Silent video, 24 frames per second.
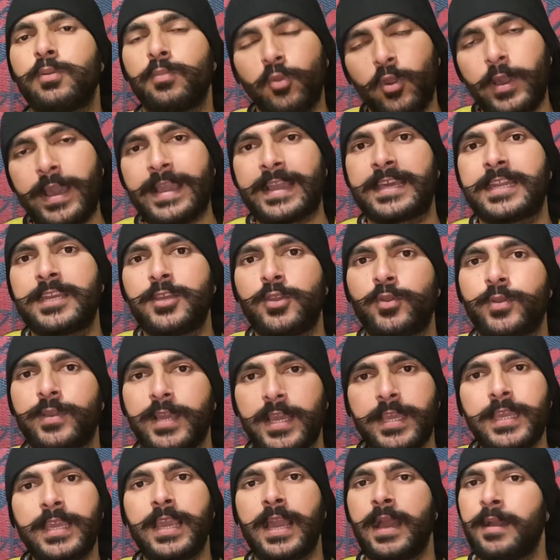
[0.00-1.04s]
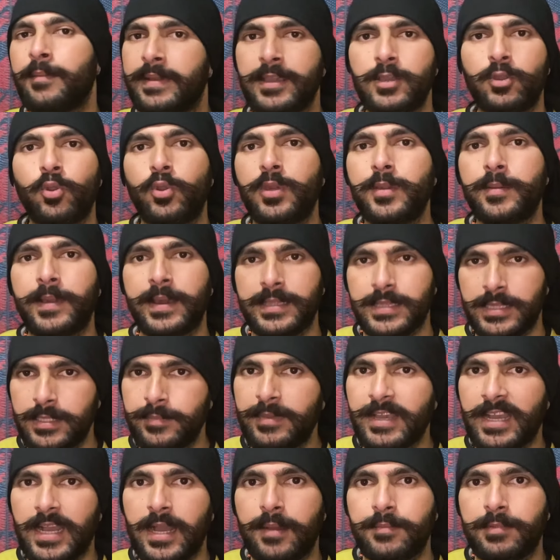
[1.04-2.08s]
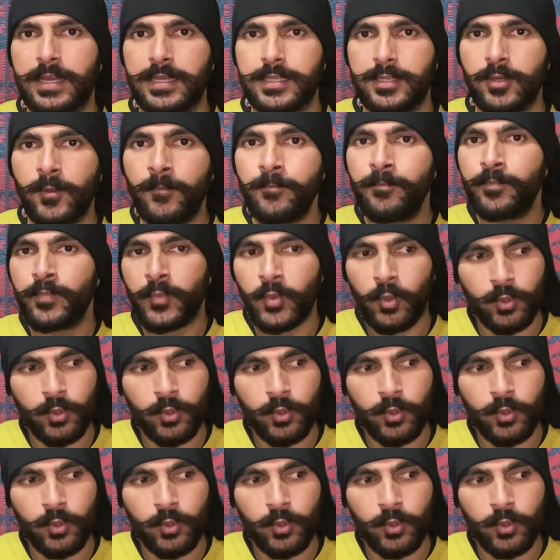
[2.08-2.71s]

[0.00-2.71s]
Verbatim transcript: वो एग्री हो गया कि हाँ भाई कोई बात नहीं मैं काम करता हूँ